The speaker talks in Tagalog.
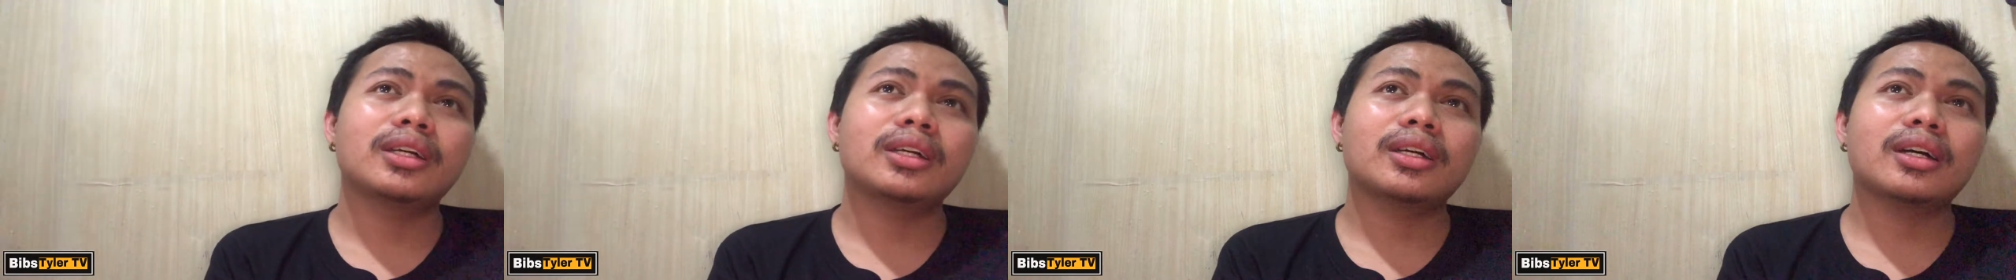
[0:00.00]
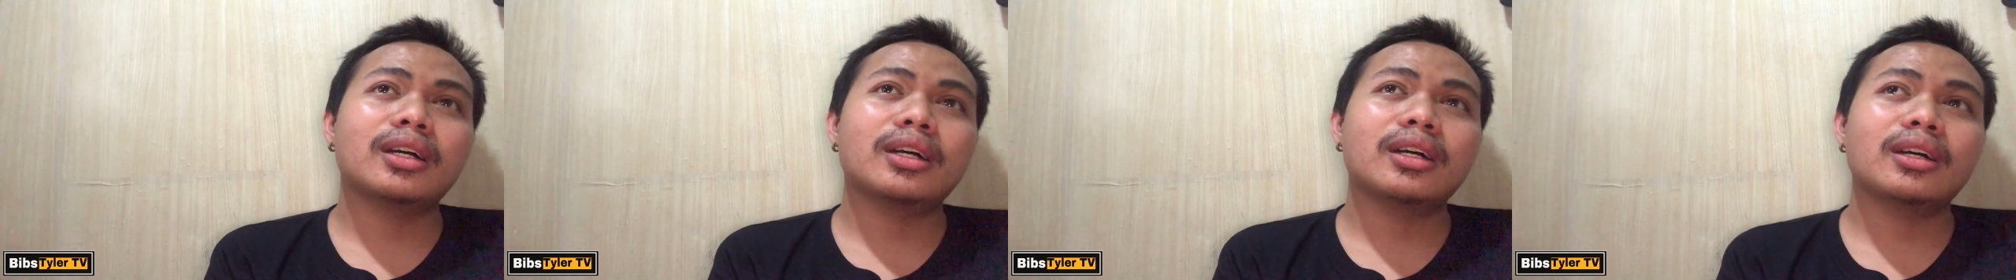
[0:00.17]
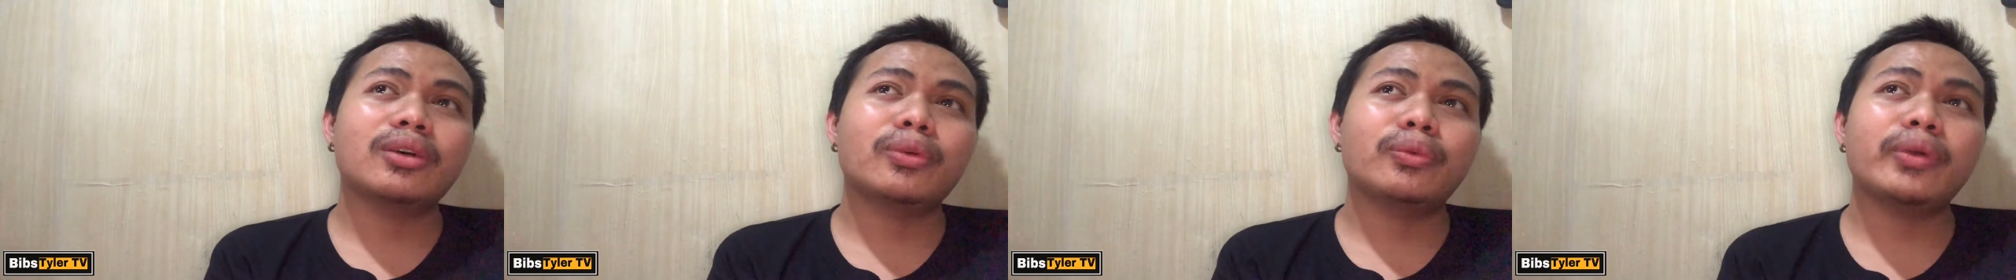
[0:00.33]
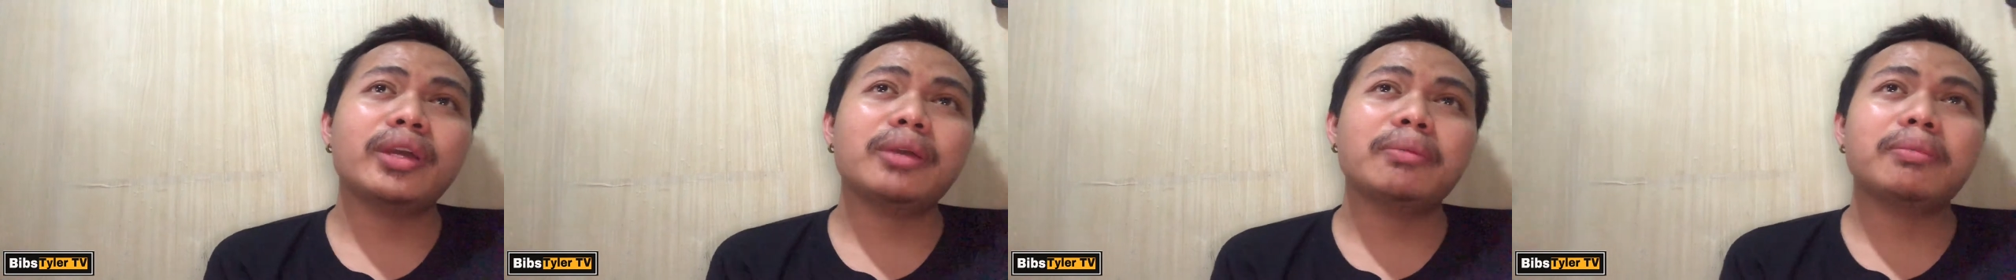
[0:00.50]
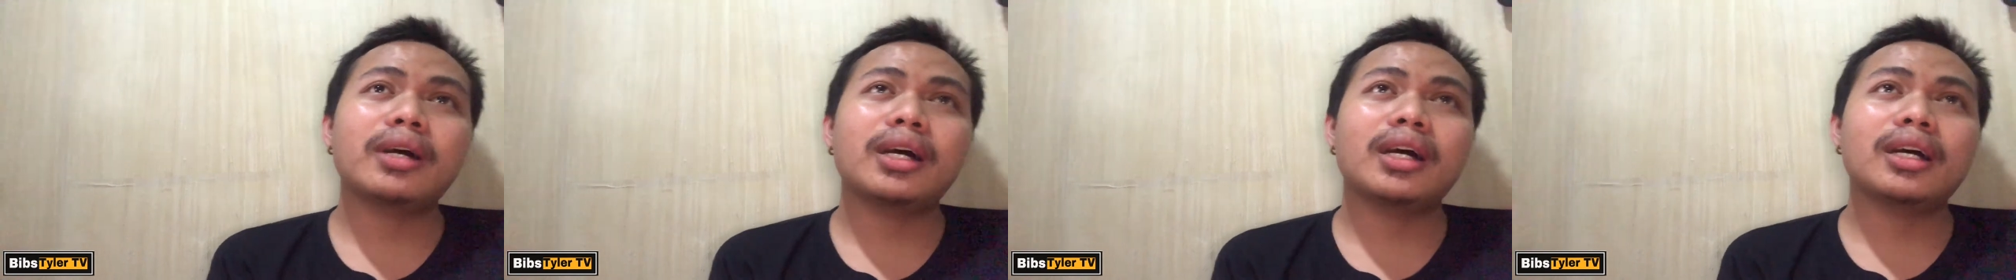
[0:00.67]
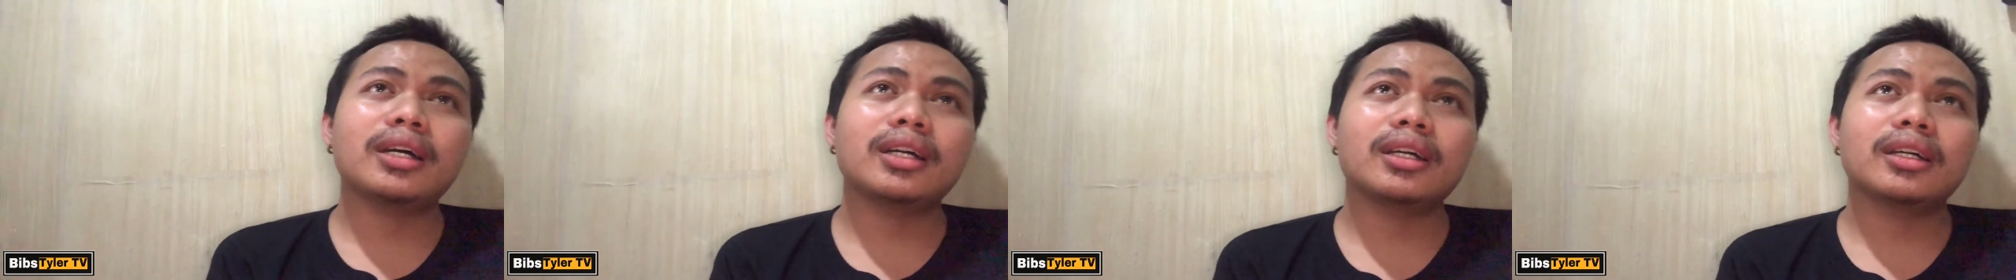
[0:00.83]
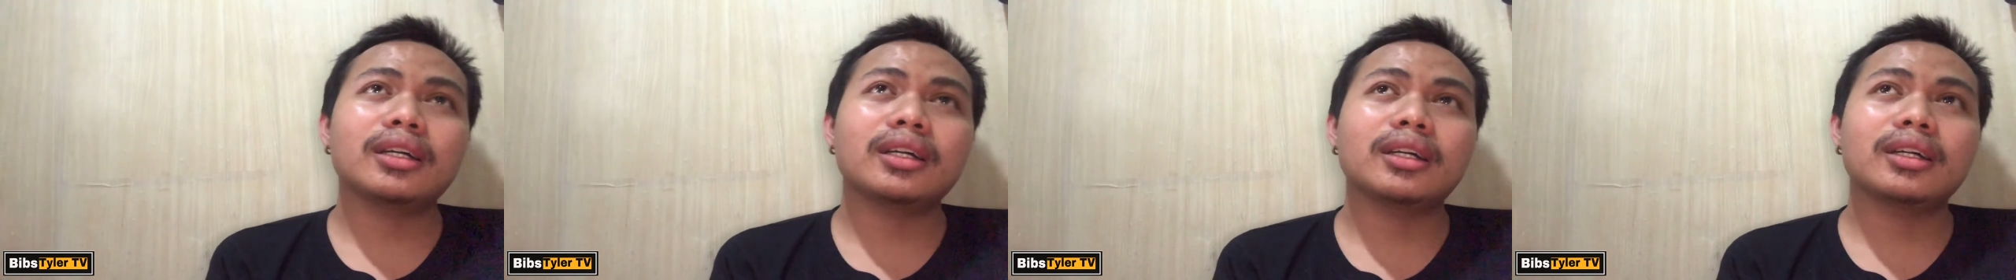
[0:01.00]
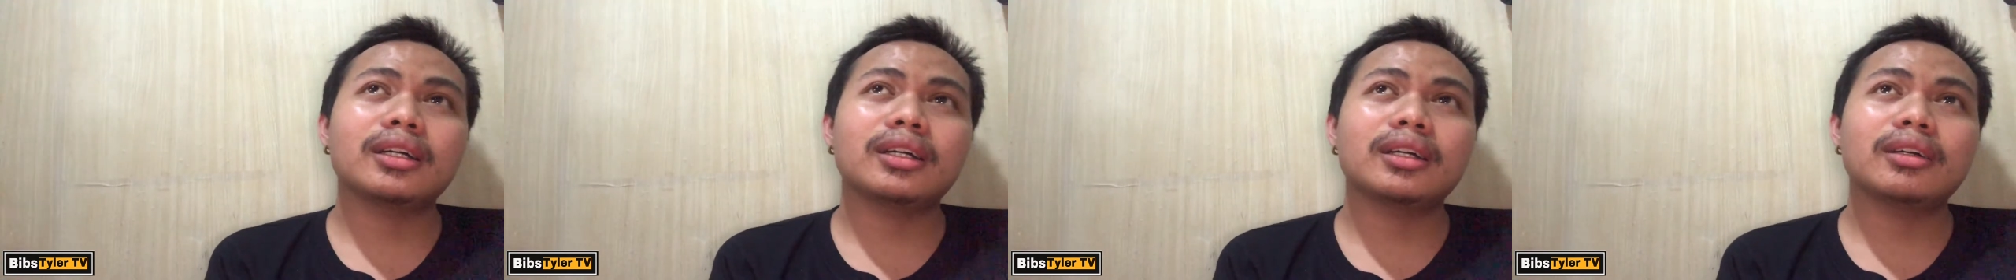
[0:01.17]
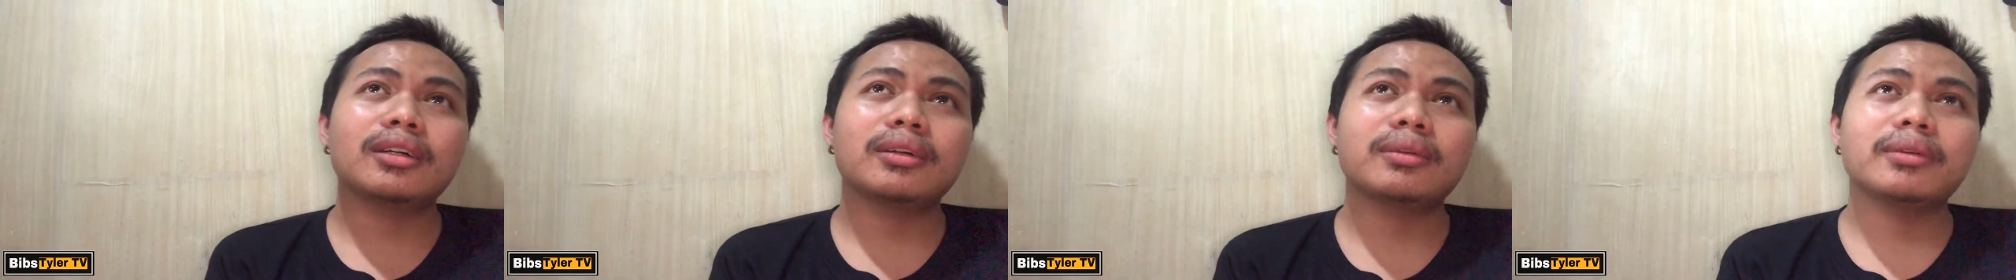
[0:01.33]
uh, way back
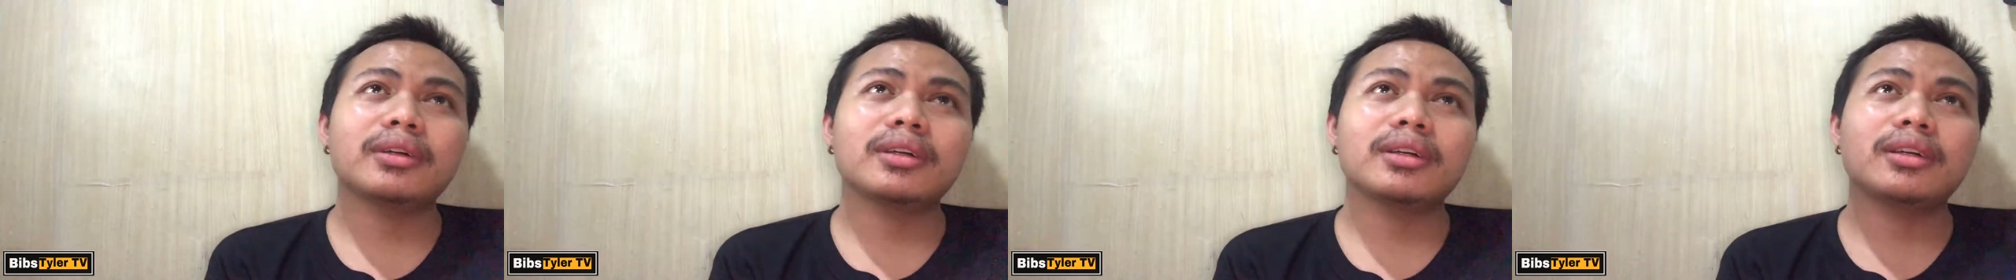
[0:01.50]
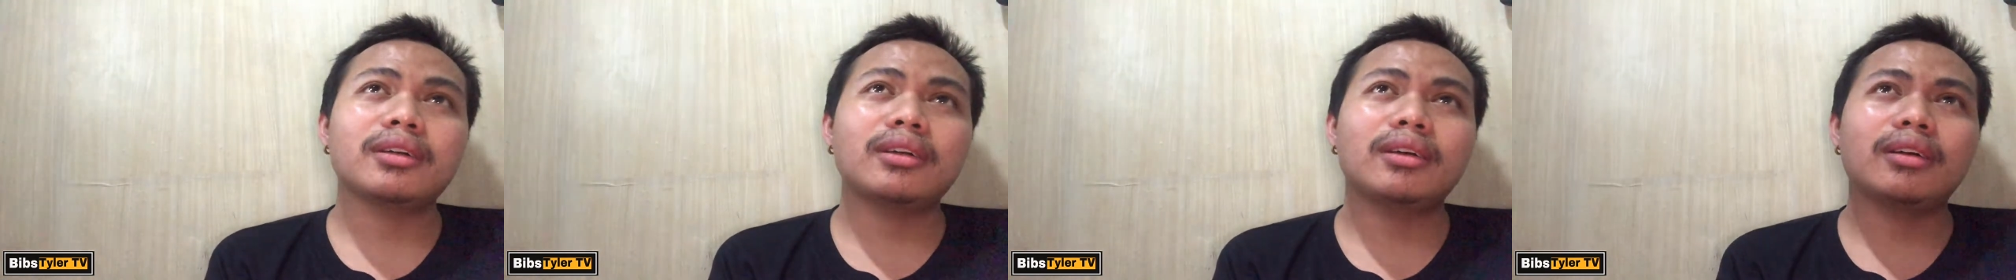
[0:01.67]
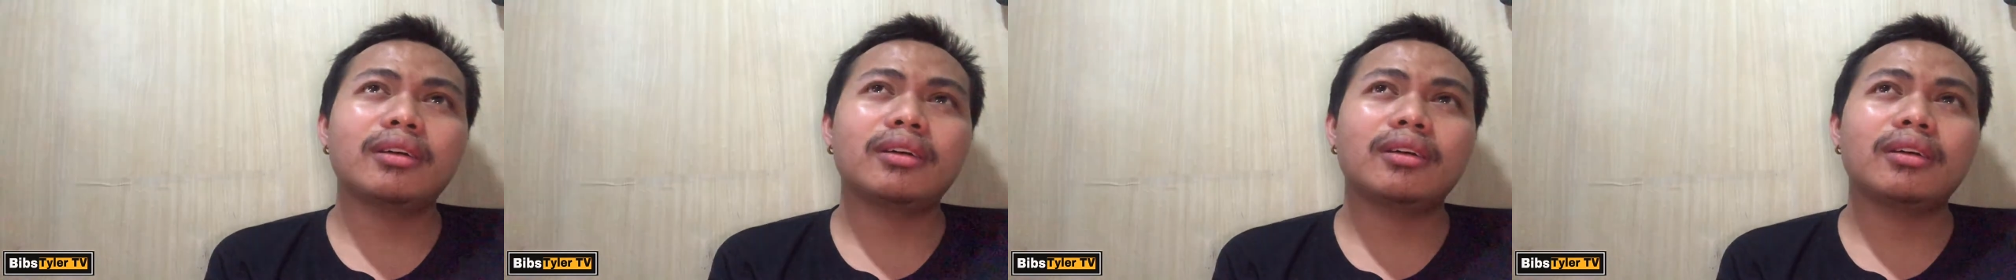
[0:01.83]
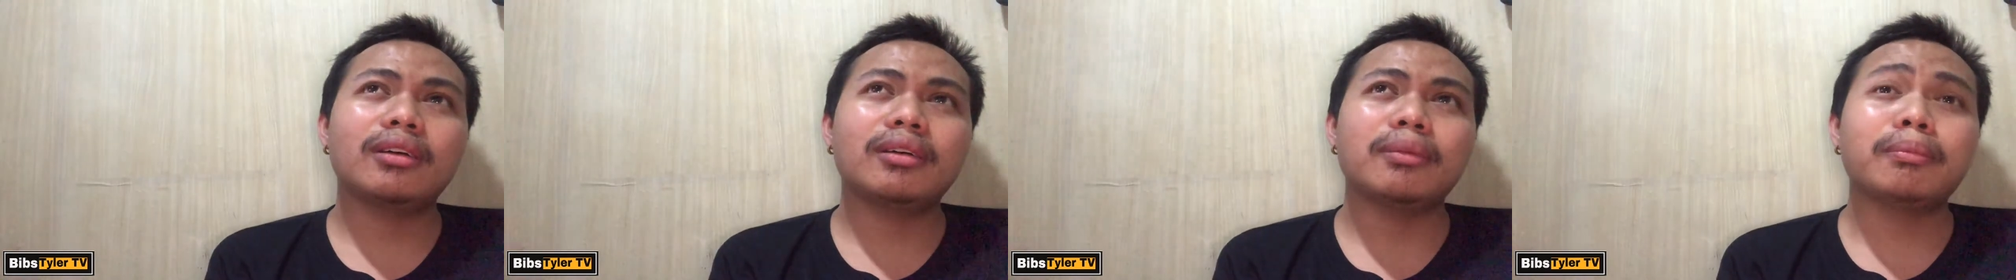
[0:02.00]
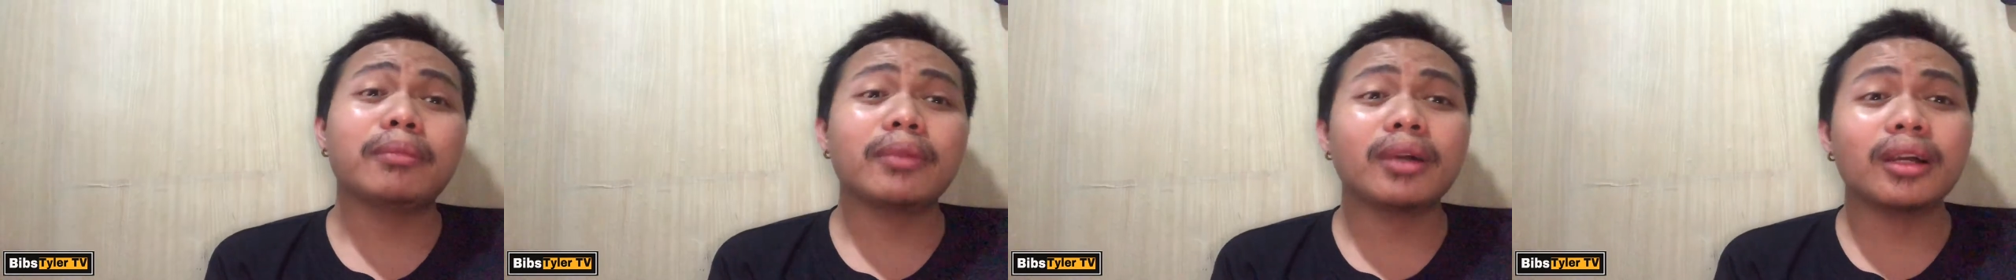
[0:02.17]
uh,